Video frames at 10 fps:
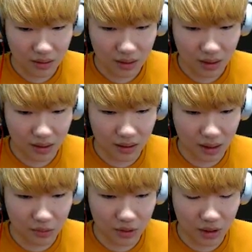아 근데
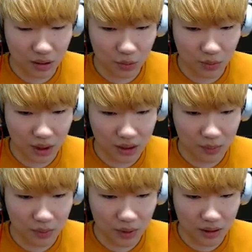나무가 좀 많이
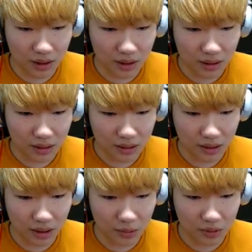필요하네
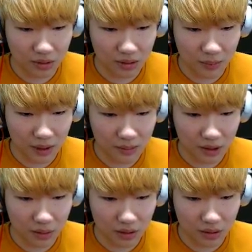글레이브들을 빨리
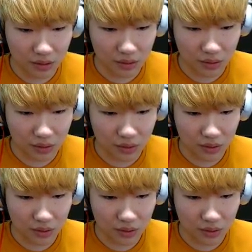만들어야 돼서